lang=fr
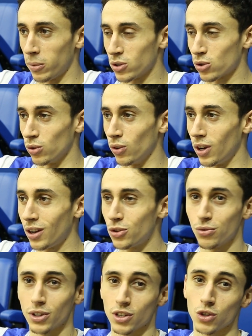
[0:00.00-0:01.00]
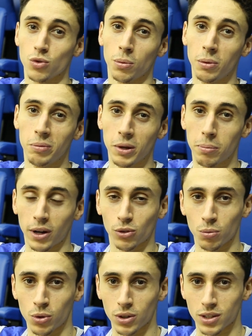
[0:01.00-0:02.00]
Parce que voilà, du fait que ça soit le même
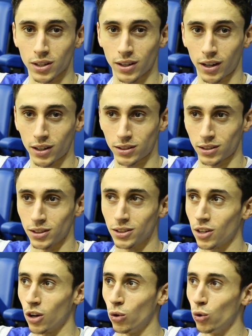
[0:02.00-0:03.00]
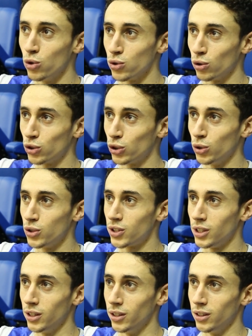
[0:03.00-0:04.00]
département, etc., c'est un gros enjeu
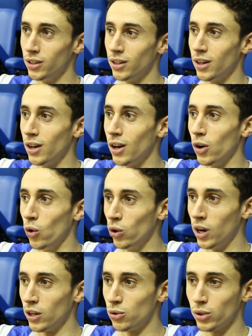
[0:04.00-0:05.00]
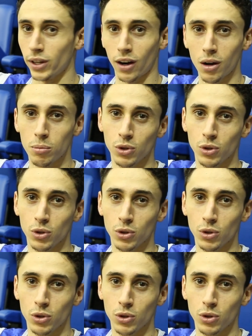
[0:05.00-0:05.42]
aussi euh, au-delà du terrain.